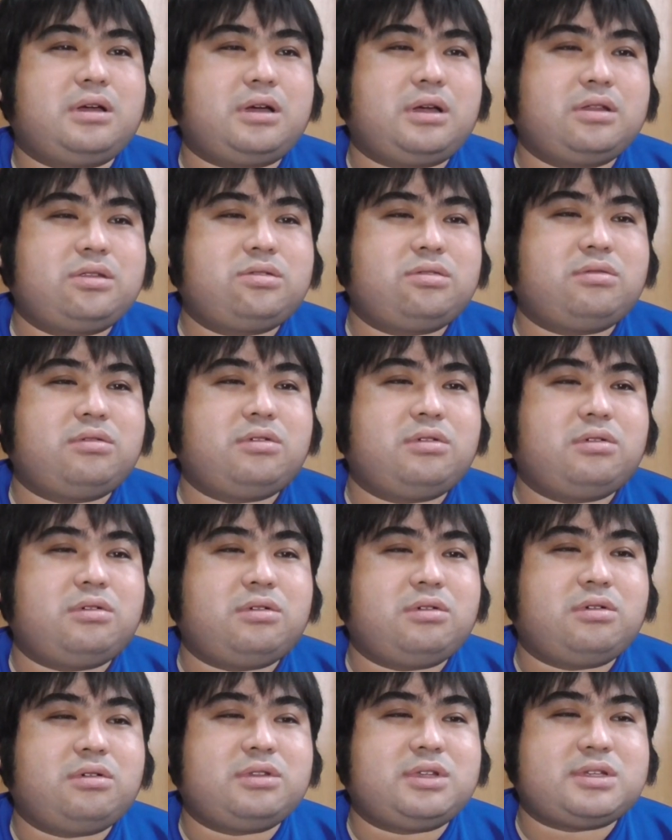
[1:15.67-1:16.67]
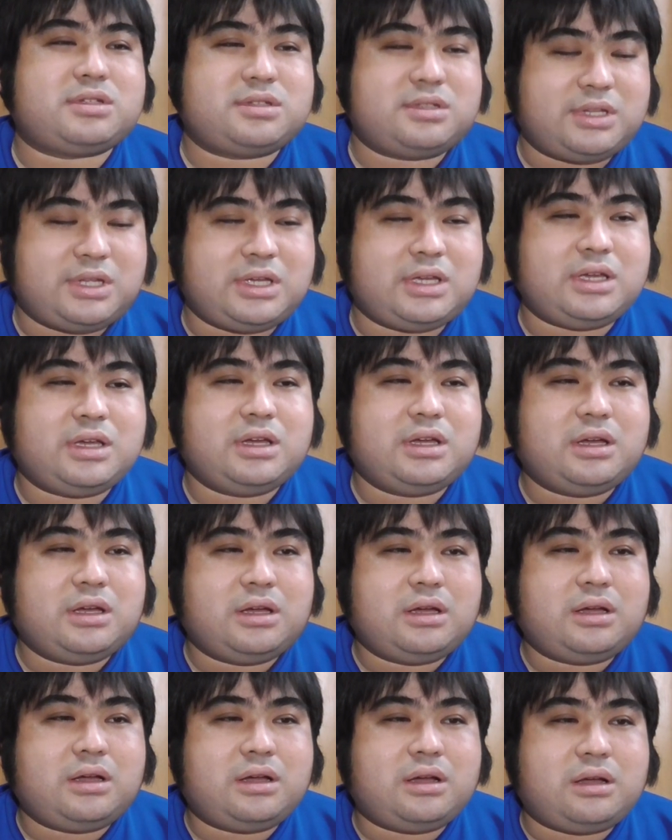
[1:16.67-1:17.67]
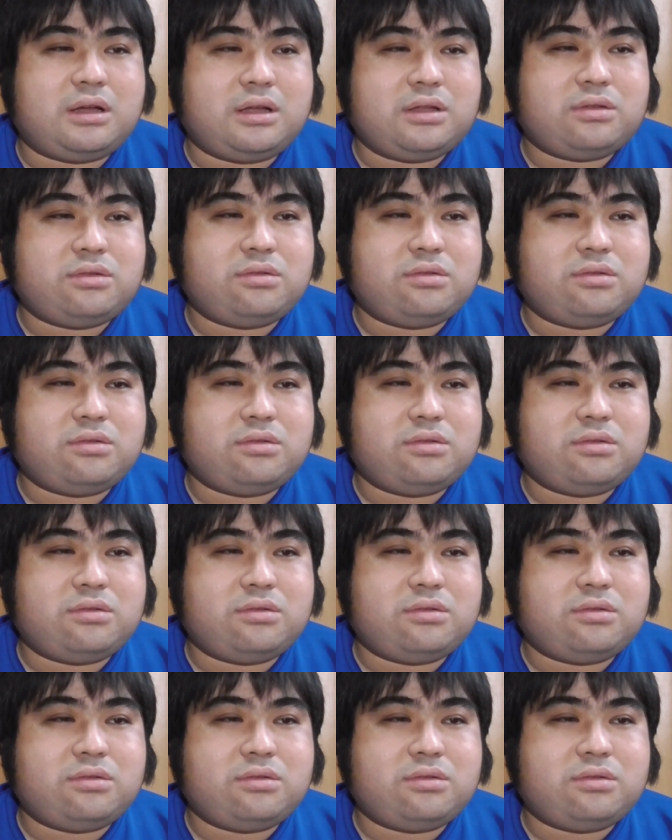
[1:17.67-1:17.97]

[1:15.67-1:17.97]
あとですね、う